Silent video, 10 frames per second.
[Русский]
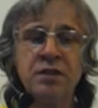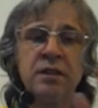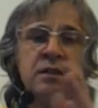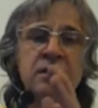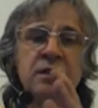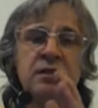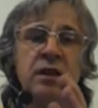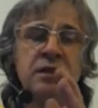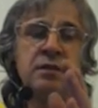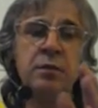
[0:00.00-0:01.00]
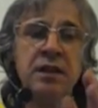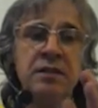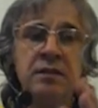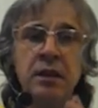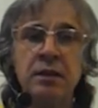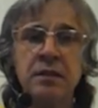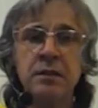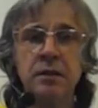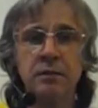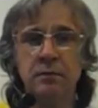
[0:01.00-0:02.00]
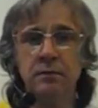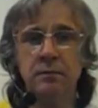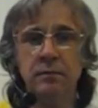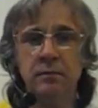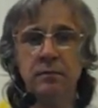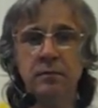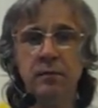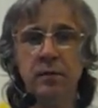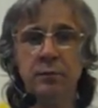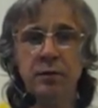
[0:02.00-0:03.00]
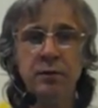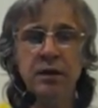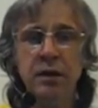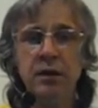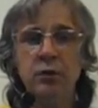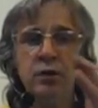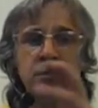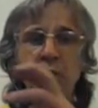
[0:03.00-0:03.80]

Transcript: сделать за 25, за 30 лет. Понимаете? То есть,